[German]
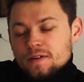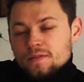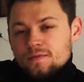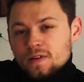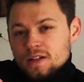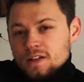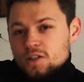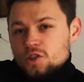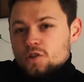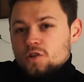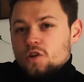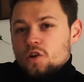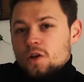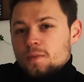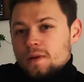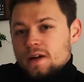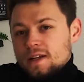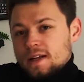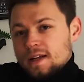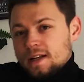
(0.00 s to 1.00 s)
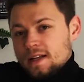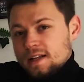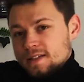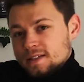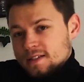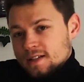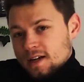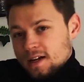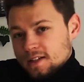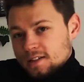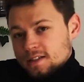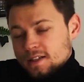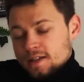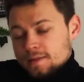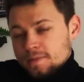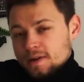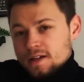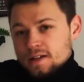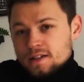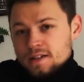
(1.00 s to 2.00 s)
wenn es schon jemand gelesen hat,
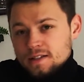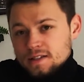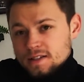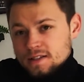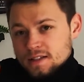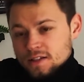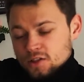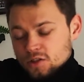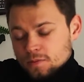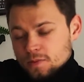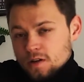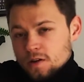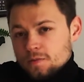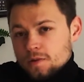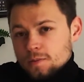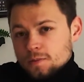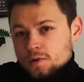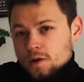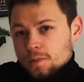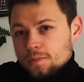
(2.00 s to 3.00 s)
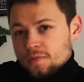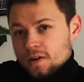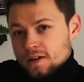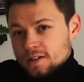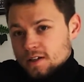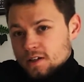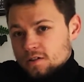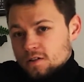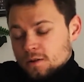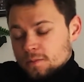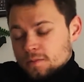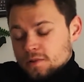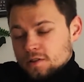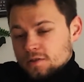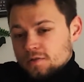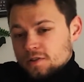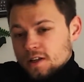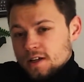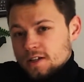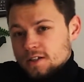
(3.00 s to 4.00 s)
immerhin ist es dann schon mal irgendwie im Kopf angekommen und
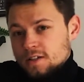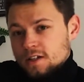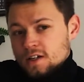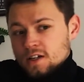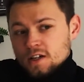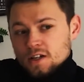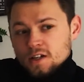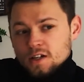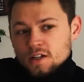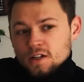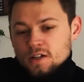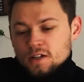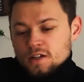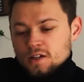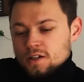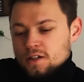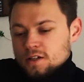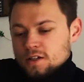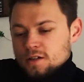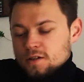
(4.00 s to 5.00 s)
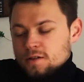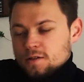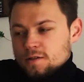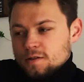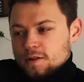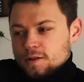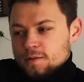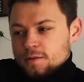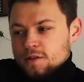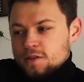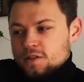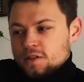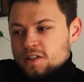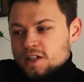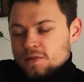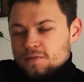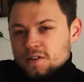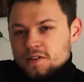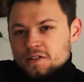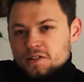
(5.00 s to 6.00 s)
vielleicht äh, müsste ich
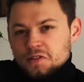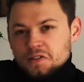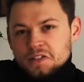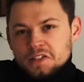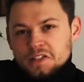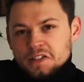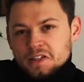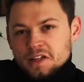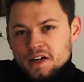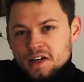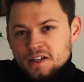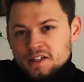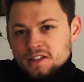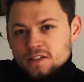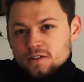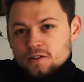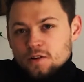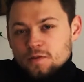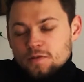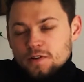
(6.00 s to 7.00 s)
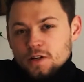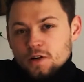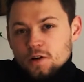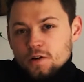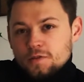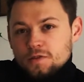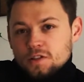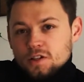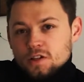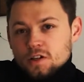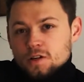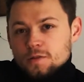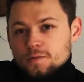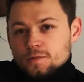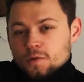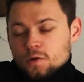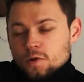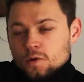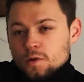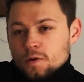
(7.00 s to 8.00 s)
einfach so diese Nachrichten noch viel öfter
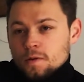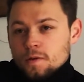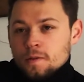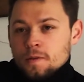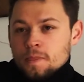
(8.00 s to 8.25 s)
irgendwo